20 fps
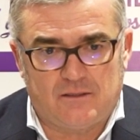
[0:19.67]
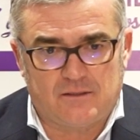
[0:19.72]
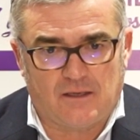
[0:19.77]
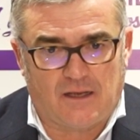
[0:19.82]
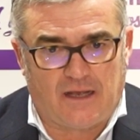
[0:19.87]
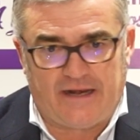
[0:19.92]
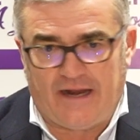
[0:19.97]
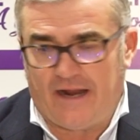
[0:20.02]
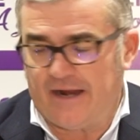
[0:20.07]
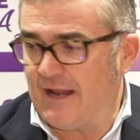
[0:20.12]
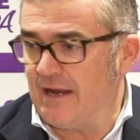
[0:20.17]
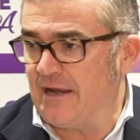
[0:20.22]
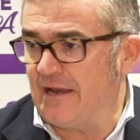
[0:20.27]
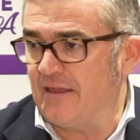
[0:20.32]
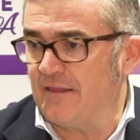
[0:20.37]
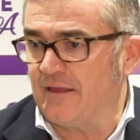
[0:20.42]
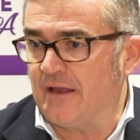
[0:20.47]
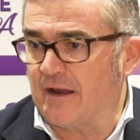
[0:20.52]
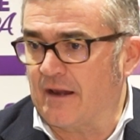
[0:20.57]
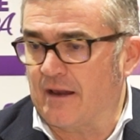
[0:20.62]
Ganar al
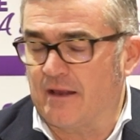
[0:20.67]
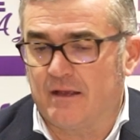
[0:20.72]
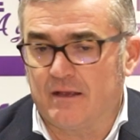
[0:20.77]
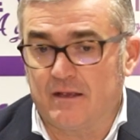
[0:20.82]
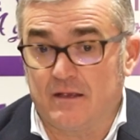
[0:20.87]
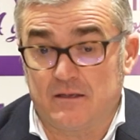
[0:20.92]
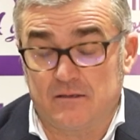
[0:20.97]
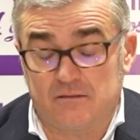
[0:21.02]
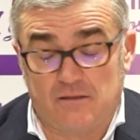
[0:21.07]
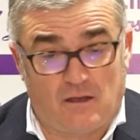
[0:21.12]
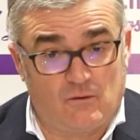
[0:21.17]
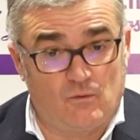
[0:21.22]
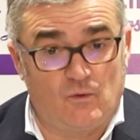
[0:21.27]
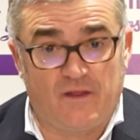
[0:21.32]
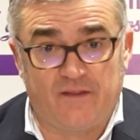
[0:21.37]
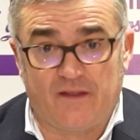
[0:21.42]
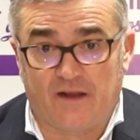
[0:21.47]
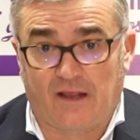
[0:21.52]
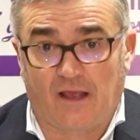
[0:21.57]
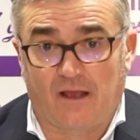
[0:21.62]
líder, a un
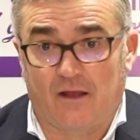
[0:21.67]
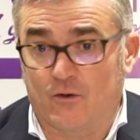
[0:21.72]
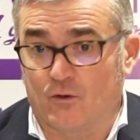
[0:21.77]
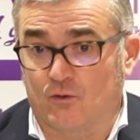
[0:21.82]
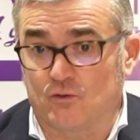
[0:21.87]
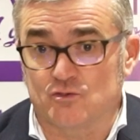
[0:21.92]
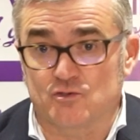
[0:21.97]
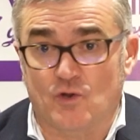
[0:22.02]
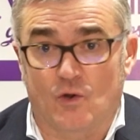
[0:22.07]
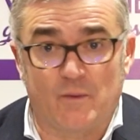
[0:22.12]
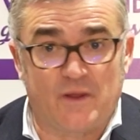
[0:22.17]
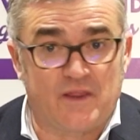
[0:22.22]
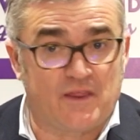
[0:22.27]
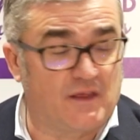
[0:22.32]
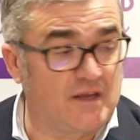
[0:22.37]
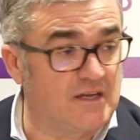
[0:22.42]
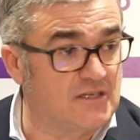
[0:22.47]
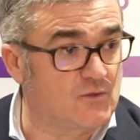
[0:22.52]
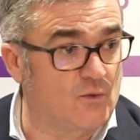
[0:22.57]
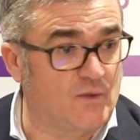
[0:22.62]
líder que ganó con
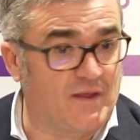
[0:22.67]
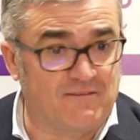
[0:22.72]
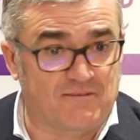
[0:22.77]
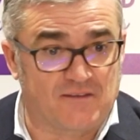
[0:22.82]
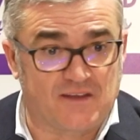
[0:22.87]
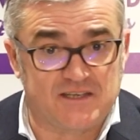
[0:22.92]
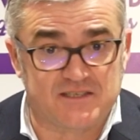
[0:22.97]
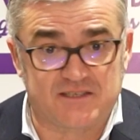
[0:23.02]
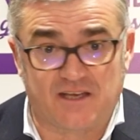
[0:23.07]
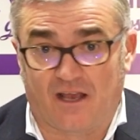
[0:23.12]
solvencia en estudiantes,